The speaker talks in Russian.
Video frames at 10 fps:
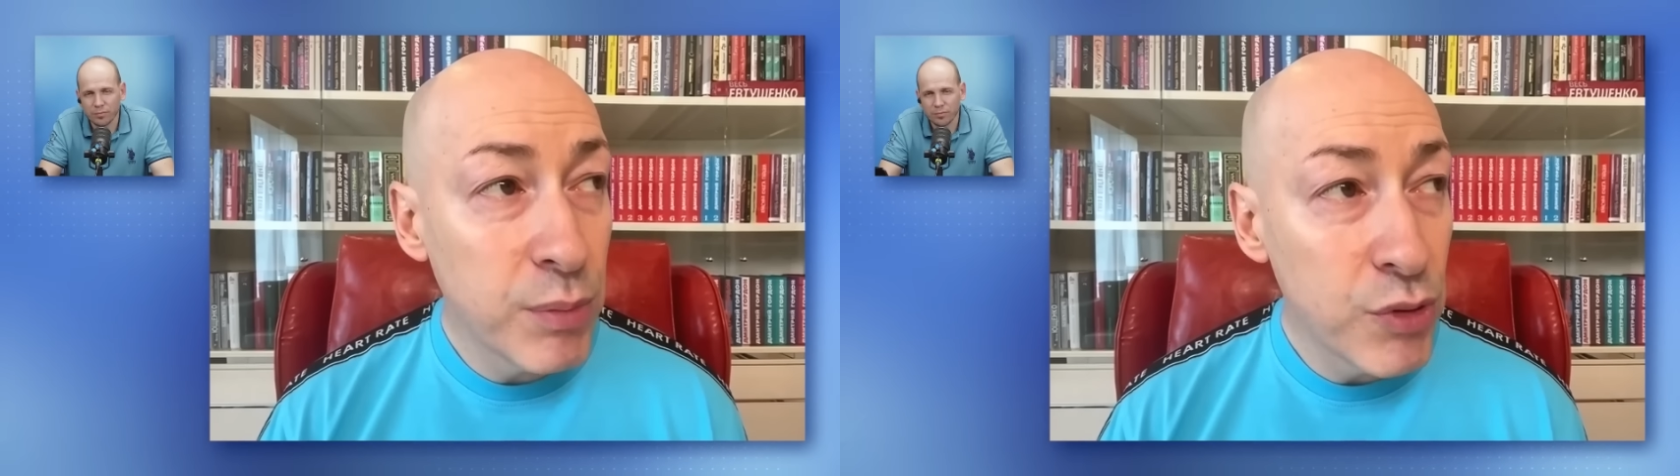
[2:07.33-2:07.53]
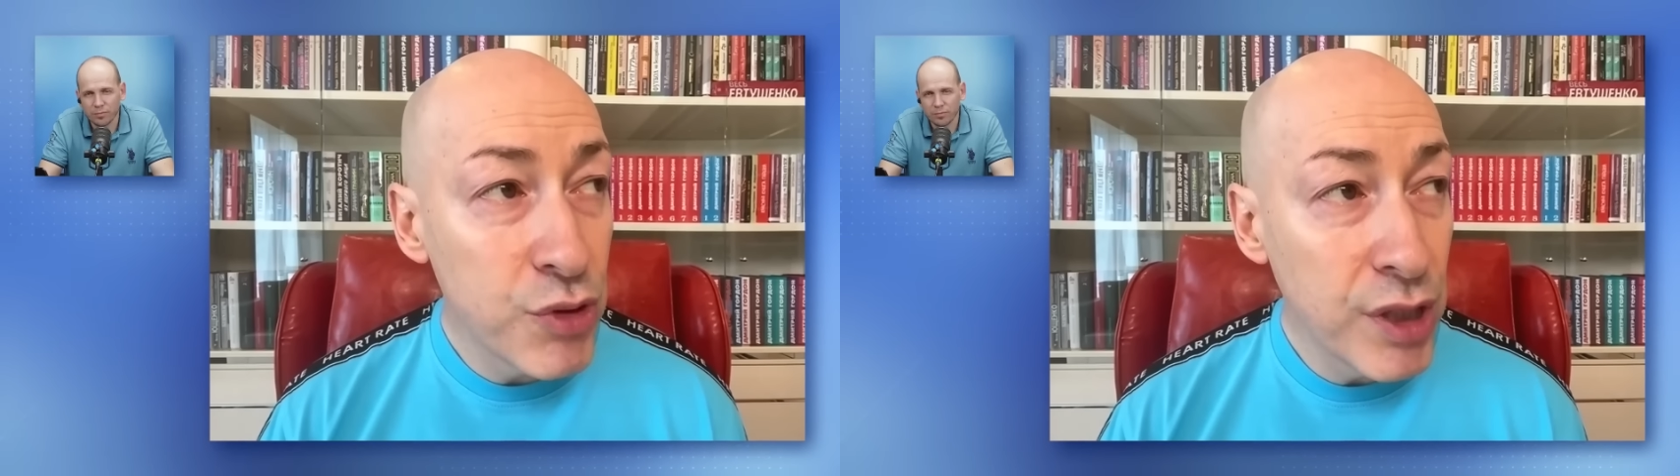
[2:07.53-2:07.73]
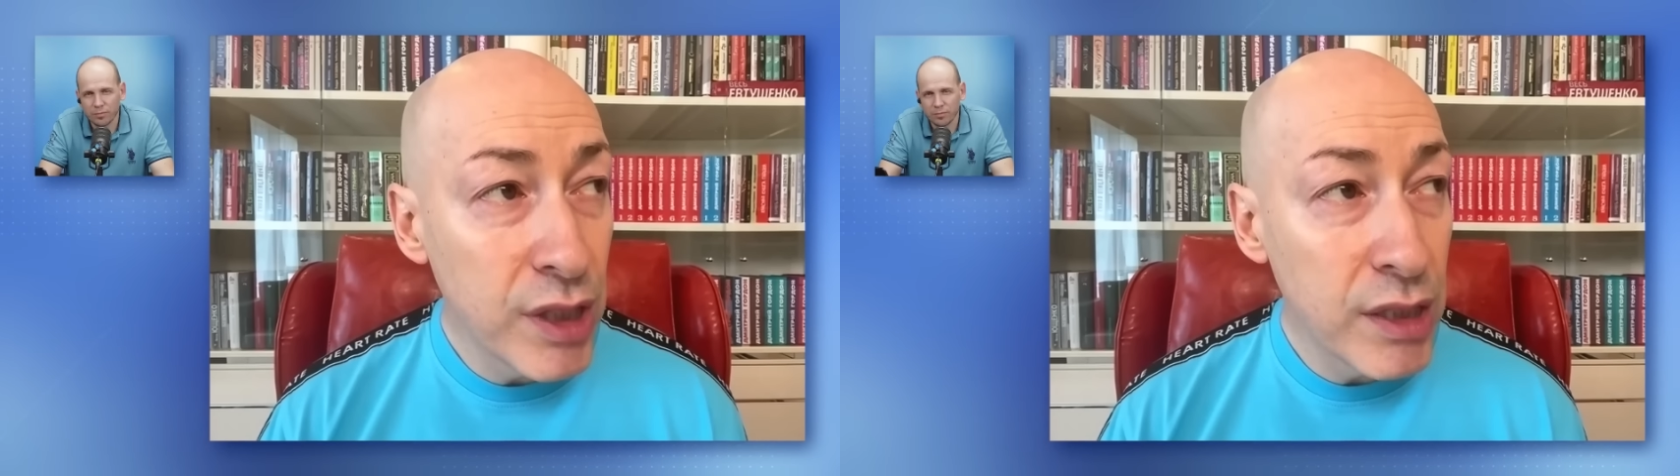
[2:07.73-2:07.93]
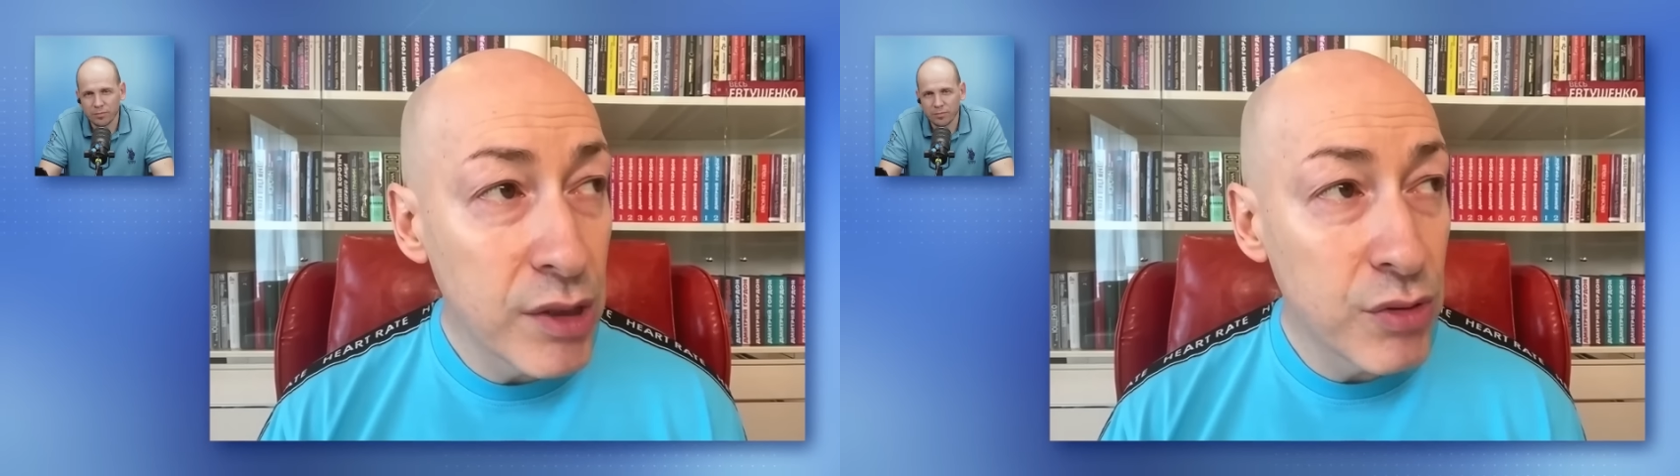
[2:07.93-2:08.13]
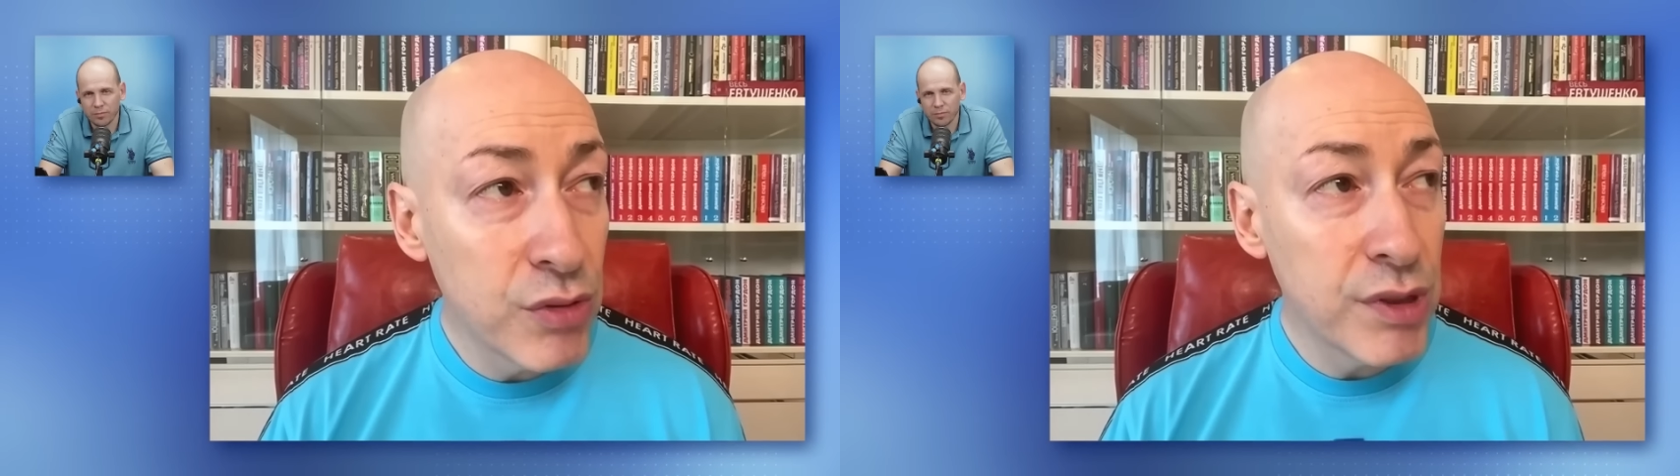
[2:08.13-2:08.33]
получила
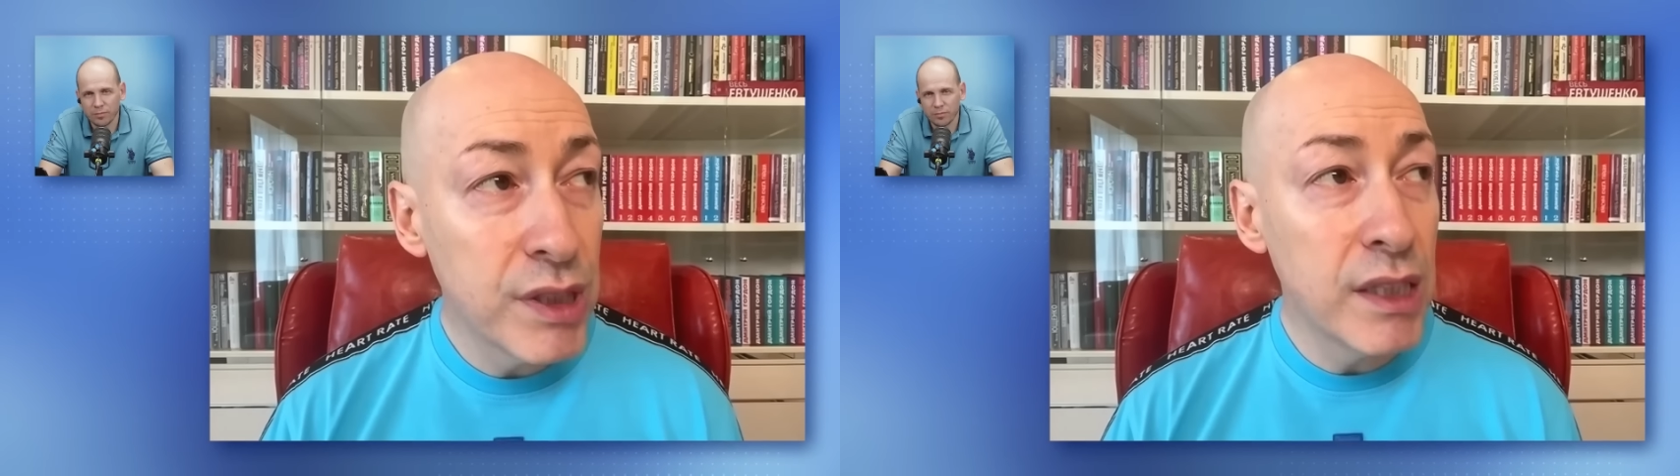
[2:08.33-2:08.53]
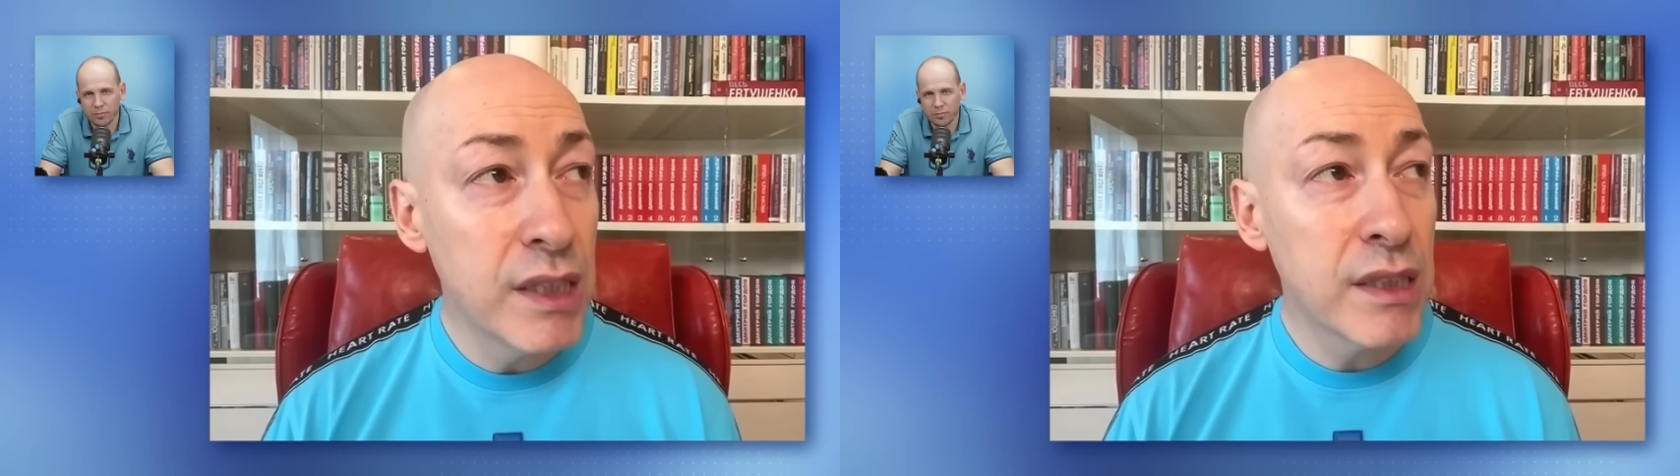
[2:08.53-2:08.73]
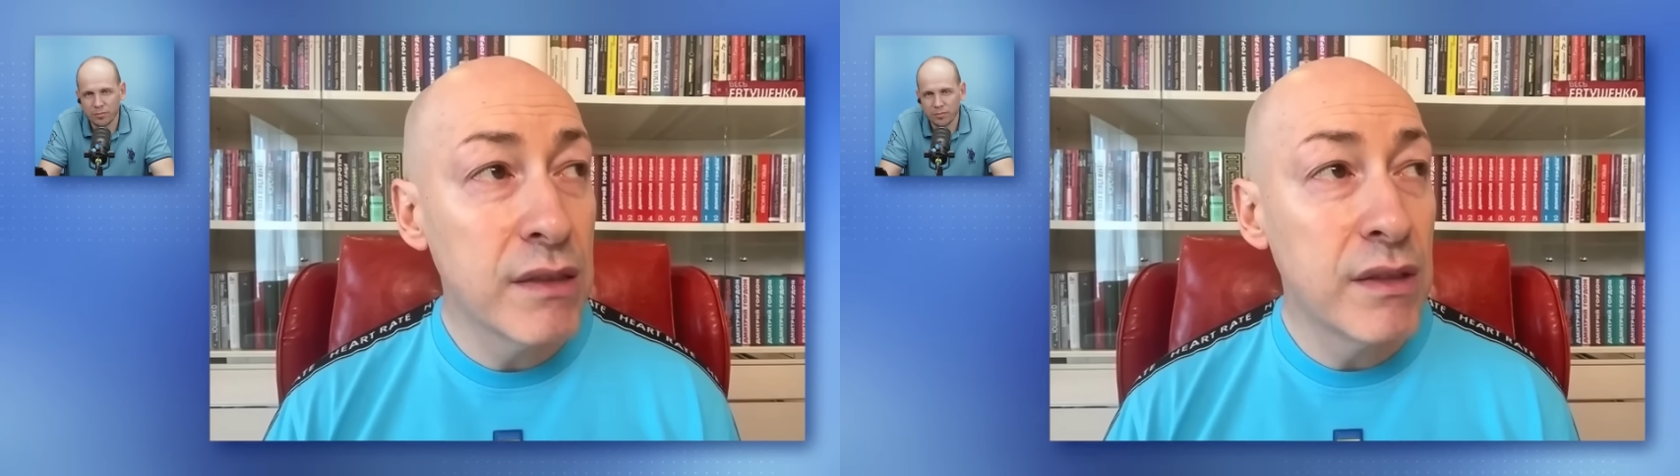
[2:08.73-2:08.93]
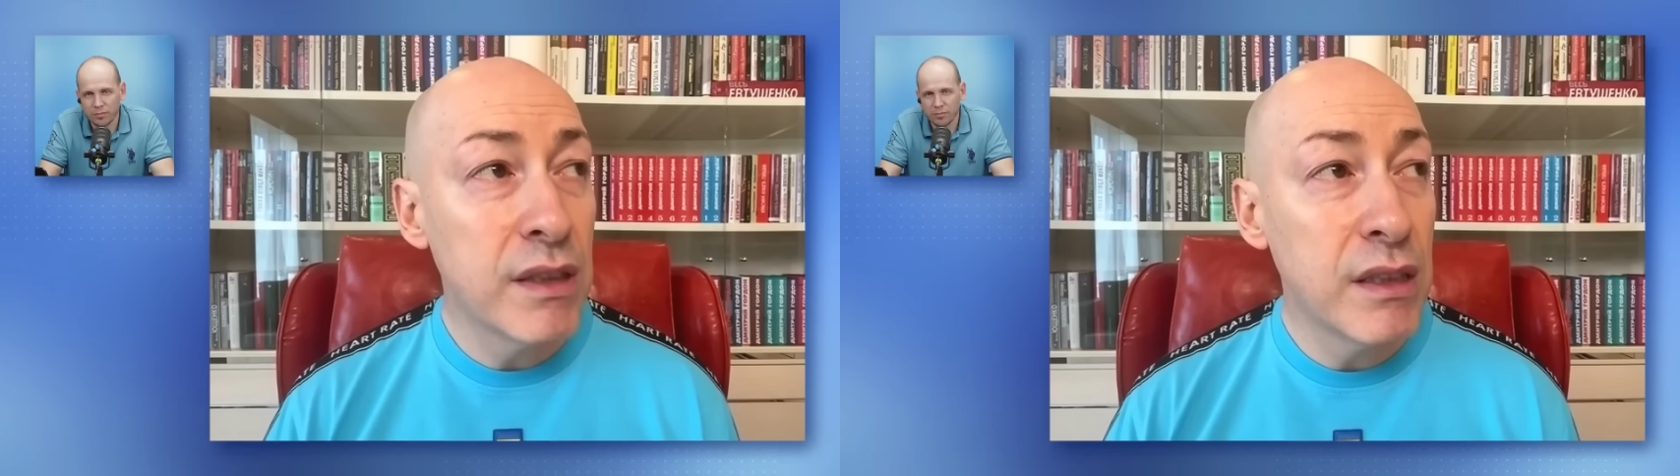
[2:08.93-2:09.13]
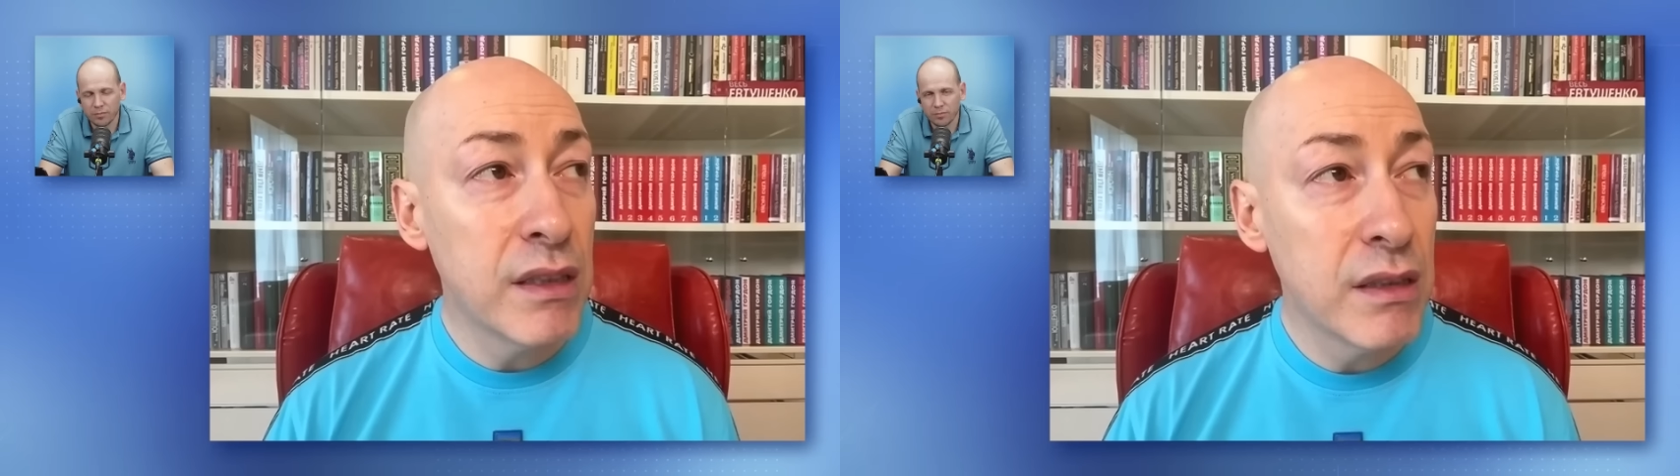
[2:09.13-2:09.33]
из рук
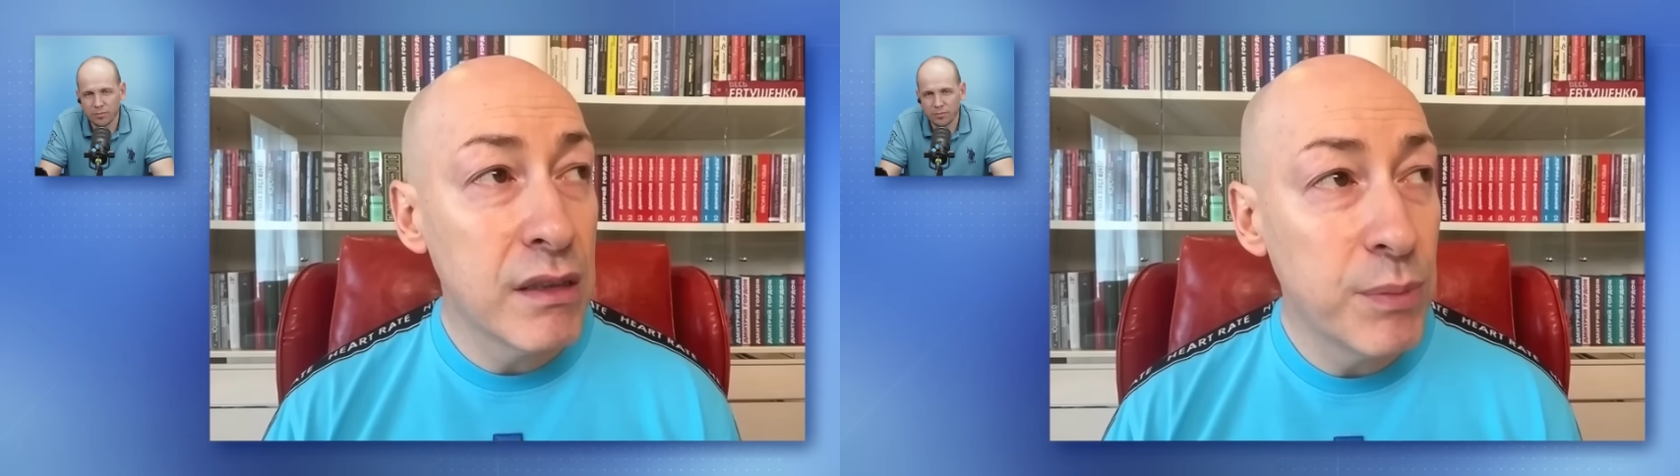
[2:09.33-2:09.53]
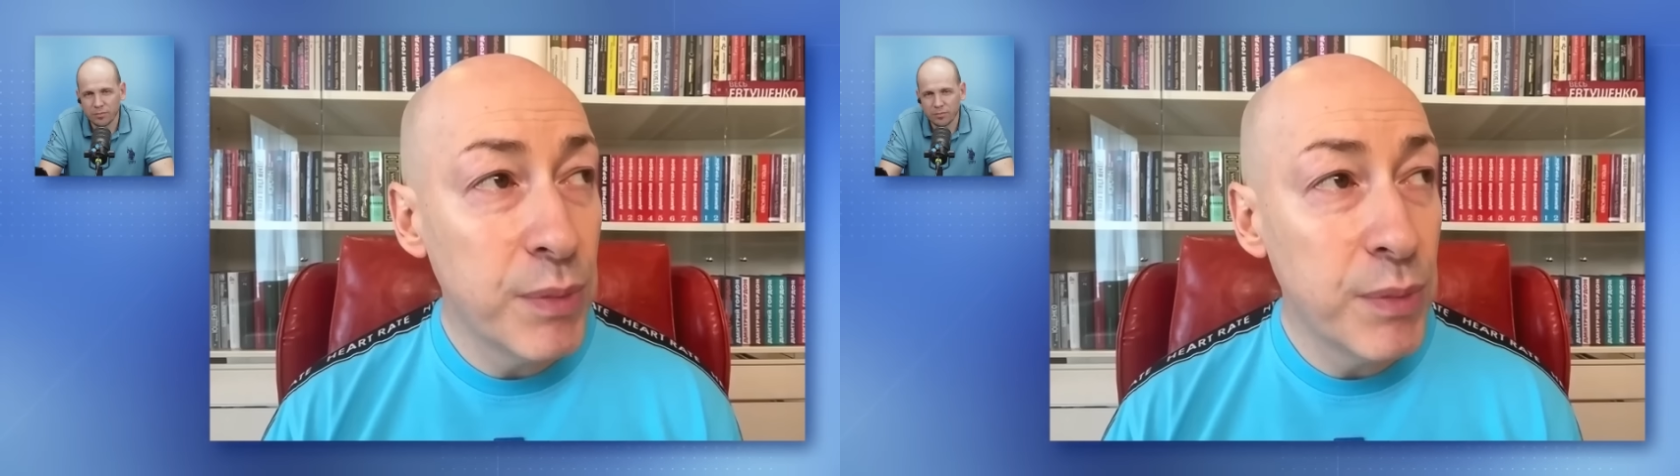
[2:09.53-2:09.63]
Зеленского